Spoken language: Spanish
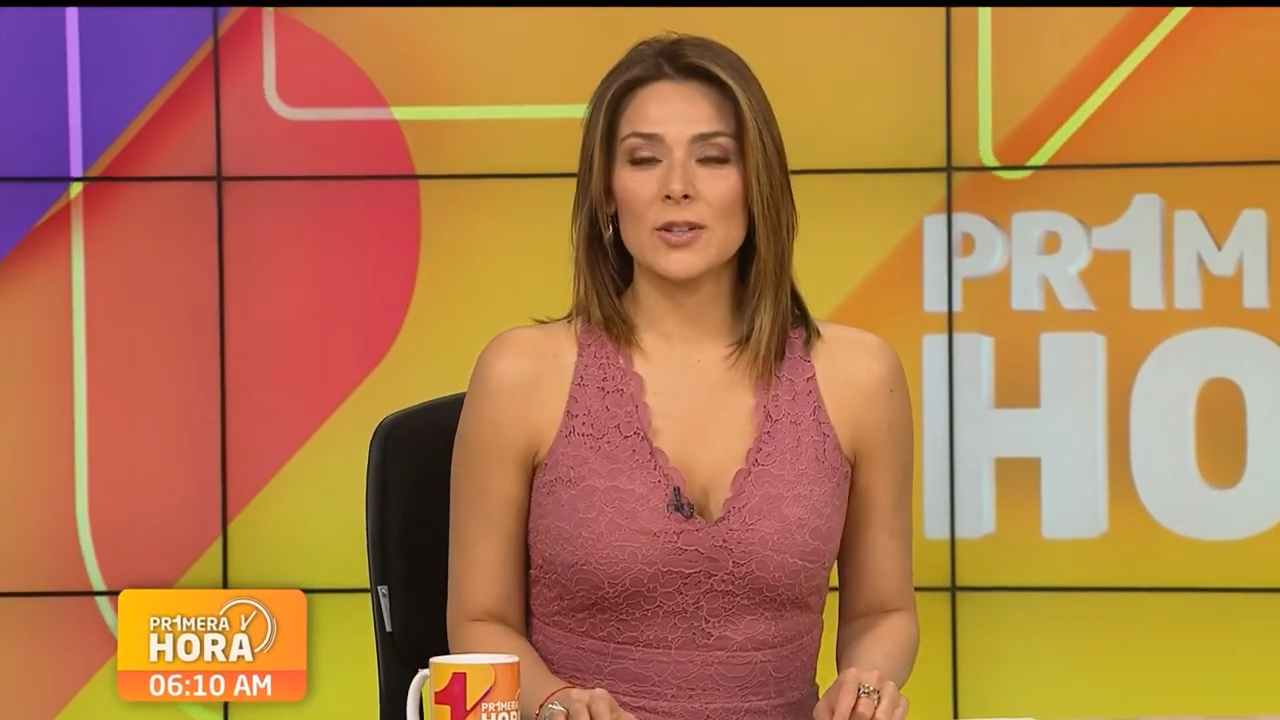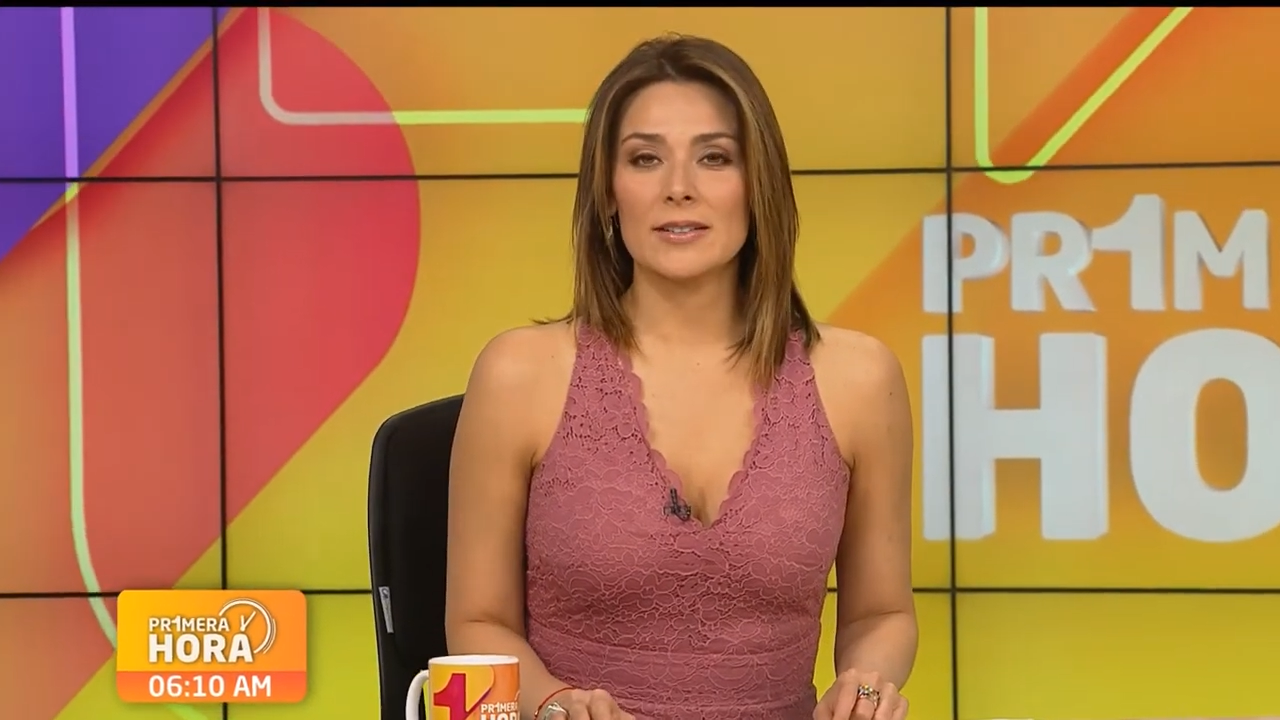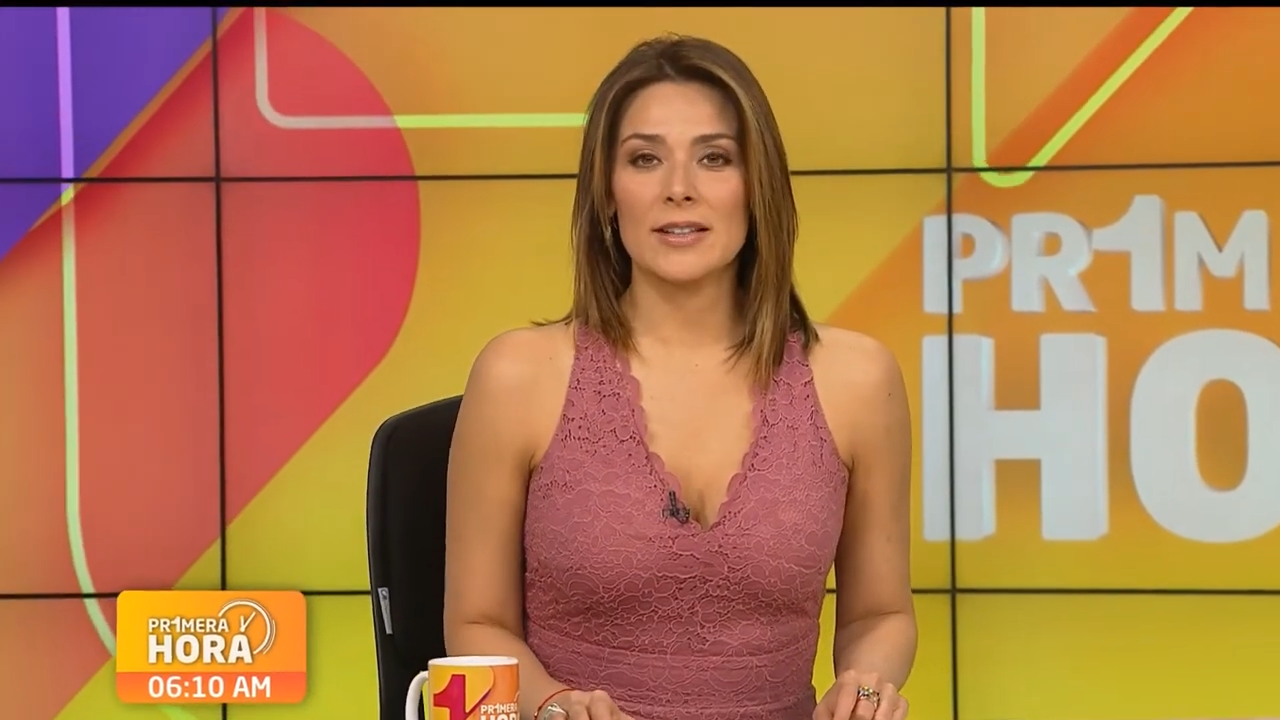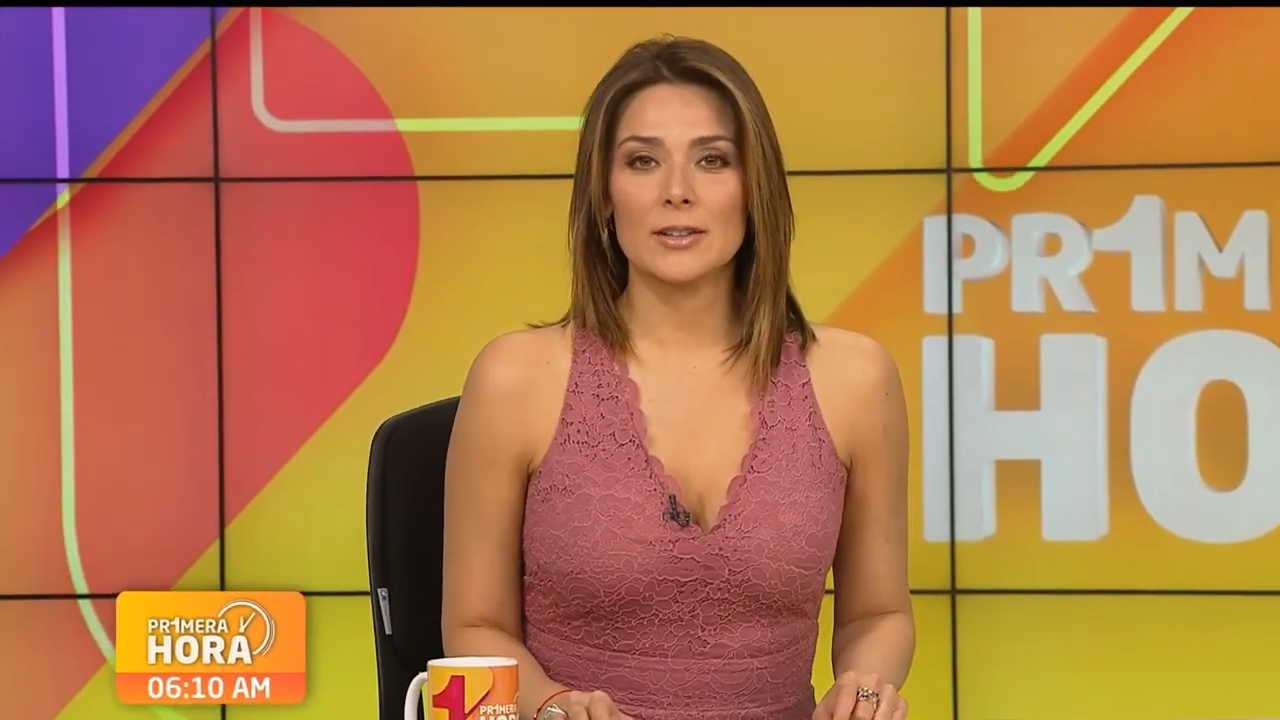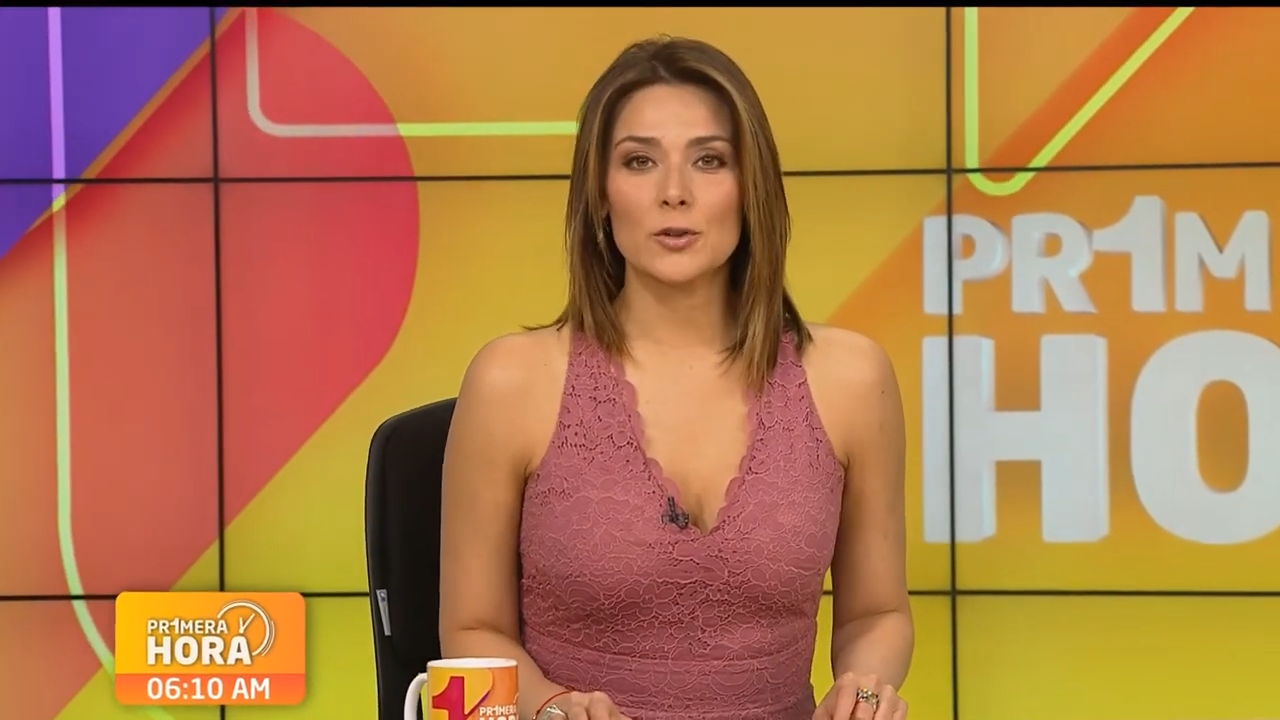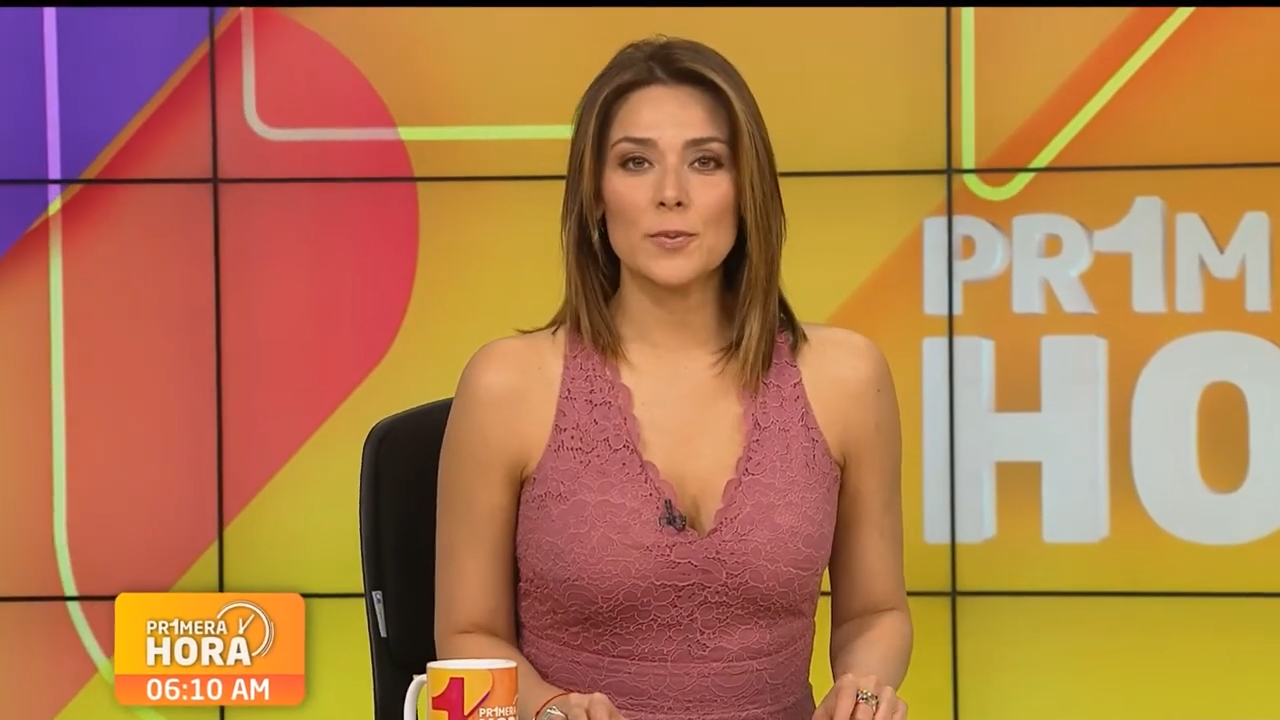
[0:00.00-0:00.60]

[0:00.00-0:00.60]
candidatos